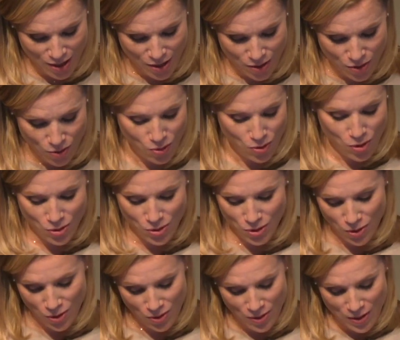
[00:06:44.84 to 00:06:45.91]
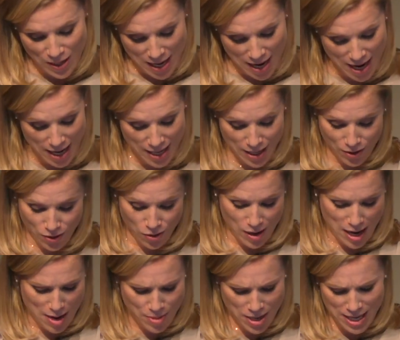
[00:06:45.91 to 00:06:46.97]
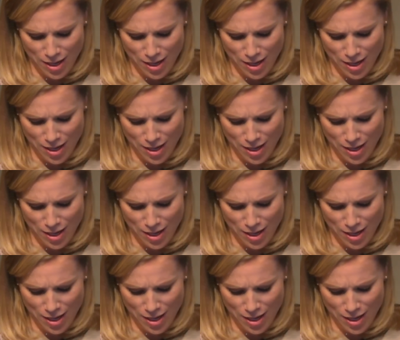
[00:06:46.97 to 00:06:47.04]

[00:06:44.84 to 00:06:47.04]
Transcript: 両国の間の幅